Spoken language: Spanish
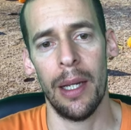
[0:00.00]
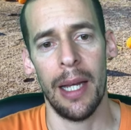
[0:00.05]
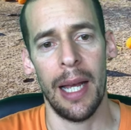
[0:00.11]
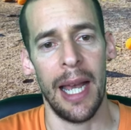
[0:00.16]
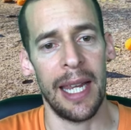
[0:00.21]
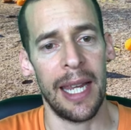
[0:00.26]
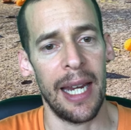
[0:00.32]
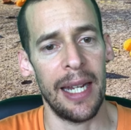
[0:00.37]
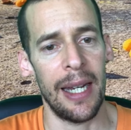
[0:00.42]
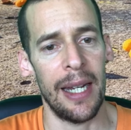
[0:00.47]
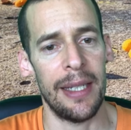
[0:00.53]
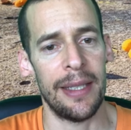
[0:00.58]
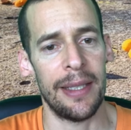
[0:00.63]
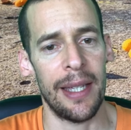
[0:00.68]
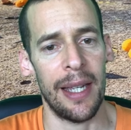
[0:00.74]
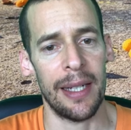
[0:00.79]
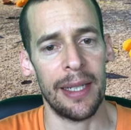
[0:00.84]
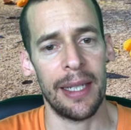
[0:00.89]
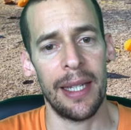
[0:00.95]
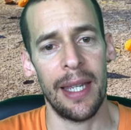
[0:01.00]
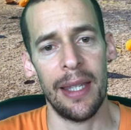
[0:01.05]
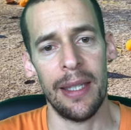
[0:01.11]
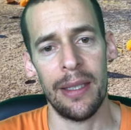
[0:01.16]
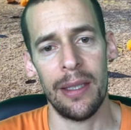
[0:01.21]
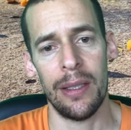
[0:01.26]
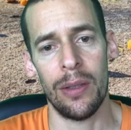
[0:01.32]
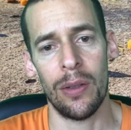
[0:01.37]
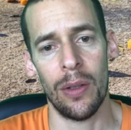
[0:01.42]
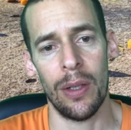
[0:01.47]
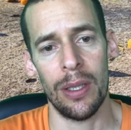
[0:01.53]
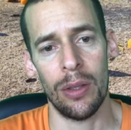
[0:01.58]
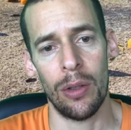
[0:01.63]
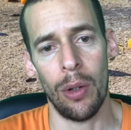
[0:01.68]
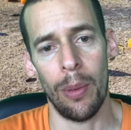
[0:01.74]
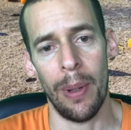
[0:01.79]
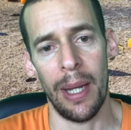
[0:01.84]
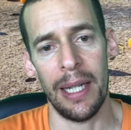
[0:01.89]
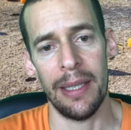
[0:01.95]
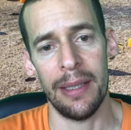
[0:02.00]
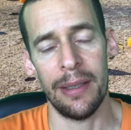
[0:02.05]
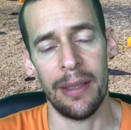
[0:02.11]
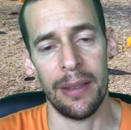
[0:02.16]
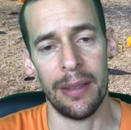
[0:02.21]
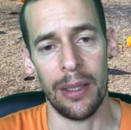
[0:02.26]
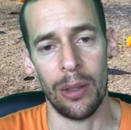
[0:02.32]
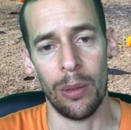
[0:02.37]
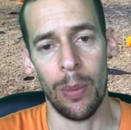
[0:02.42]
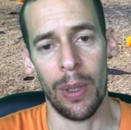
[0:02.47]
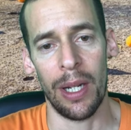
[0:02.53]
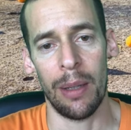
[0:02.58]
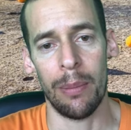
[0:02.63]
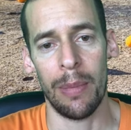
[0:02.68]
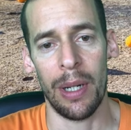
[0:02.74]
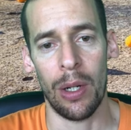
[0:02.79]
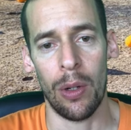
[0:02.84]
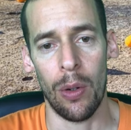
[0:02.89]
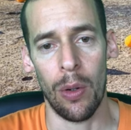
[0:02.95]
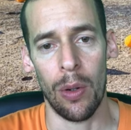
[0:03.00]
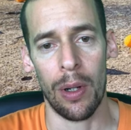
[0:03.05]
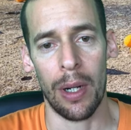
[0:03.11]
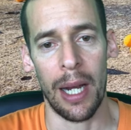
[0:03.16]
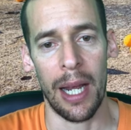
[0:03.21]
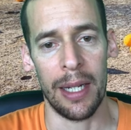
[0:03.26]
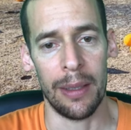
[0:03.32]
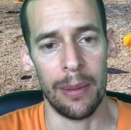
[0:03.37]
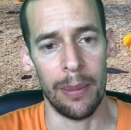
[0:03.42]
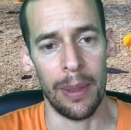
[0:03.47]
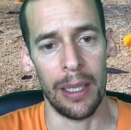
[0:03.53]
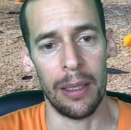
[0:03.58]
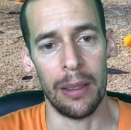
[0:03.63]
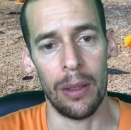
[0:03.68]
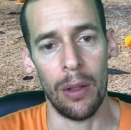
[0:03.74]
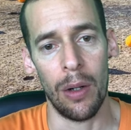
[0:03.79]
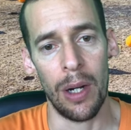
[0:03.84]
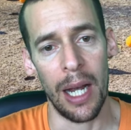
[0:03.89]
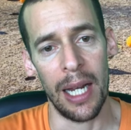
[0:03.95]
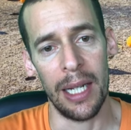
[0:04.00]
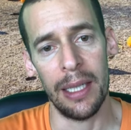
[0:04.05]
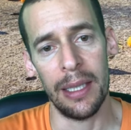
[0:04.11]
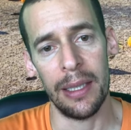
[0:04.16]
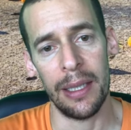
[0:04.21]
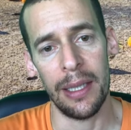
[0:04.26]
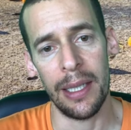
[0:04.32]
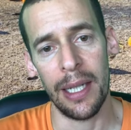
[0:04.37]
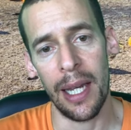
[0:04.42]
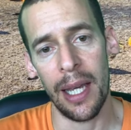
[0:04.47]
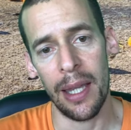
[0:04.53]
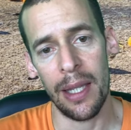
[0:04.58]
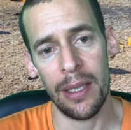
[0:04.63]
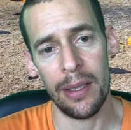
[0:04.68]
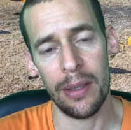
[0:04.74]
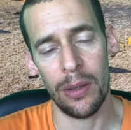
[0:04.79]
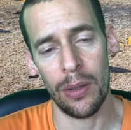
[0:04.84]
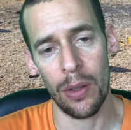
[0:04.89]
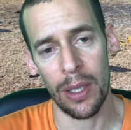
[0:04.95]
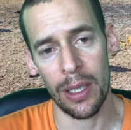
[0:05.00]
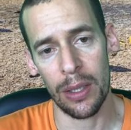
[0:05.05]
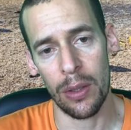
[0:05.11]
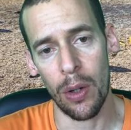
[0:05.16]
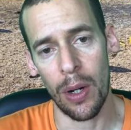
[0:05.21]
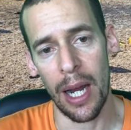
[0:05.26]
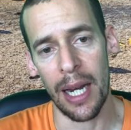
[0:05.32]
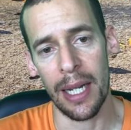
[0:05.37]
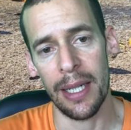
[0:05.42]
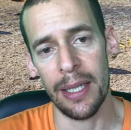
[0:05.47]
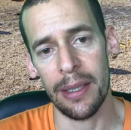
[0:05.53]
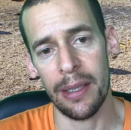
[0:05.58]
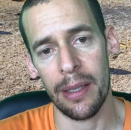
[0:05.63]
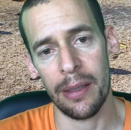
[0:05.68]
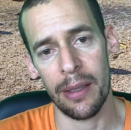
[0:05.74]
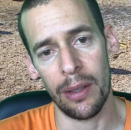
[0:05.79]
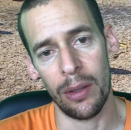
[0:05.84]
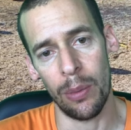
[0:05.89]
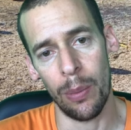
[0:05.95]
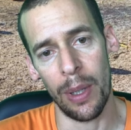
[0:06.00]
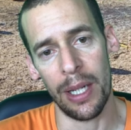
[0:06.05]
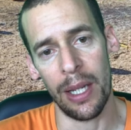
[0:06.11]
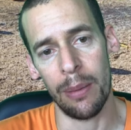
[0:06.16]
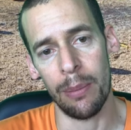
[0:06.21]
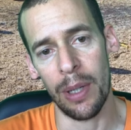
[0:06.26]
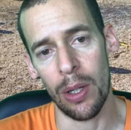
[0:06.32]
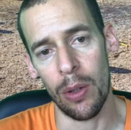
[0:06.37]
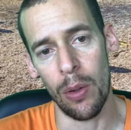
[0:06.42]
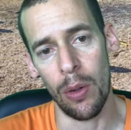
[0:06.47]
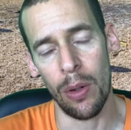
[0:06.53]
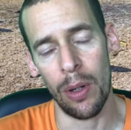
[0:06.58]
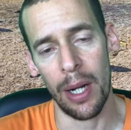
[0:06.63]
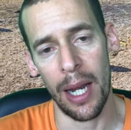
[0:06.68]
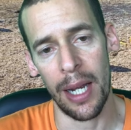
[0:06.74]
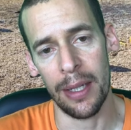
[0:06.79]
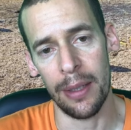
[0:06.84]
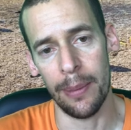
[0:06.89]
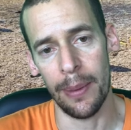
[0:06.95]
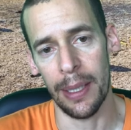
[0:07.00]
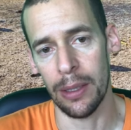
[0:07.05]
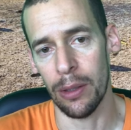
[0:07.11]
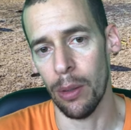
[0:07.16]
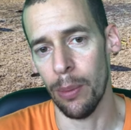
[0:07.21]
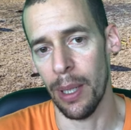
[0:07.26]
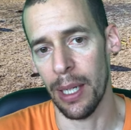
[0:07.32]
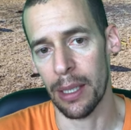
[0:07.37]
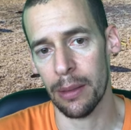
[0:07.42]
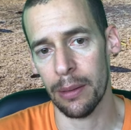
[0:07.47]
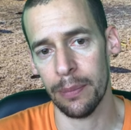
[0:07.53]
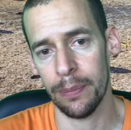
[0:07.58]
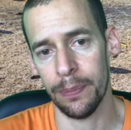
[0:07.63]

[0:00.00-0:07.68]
Hay que analizar qué decisiones globales se tomarían mejor a nivel local y qué decisiones locales se tomarían mejor a nivel global.